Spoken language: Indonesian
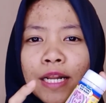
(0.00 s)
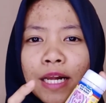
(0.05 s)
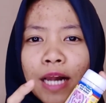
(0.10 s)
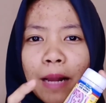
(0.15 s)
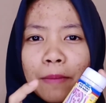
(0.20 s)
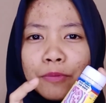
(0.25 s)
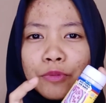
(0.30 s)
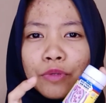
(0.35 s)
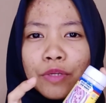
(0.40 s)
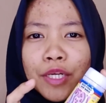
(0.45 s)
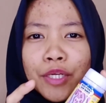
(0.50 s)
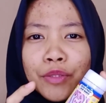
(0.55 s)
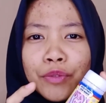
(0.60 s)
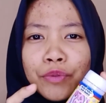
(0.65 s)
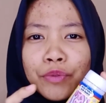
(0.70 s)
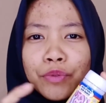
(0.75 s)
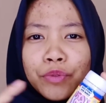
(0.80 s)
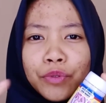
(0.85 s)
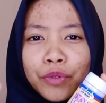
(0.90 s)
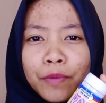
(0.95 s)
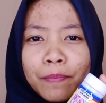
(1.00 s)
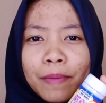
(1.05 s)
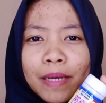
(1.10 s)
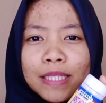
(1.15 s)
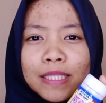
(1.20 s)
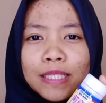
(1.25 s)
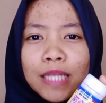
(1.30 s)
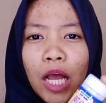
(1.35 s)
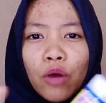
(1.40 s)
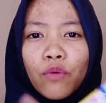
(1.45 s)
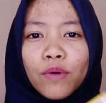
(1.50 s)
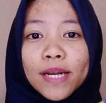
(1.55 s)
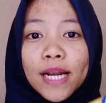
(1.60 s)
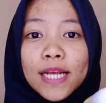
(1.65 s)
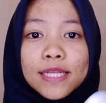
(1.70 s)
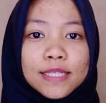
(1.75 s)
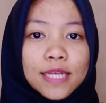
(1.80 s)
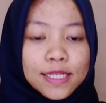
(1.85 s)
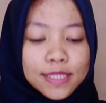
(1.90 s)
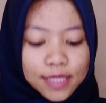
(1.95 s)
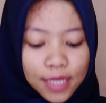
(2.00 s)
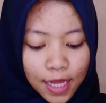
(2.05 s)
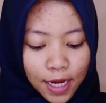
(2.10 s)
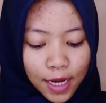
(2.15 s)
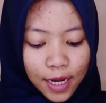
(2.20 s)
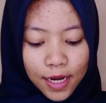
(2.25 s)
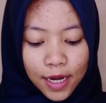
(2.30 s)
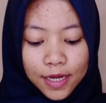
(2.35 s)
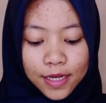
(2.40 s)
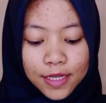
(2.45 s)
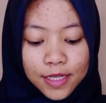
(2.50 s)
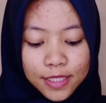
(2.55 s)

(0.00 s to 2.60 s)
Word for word: kapsul itu tuh pas aku kena cacar dan di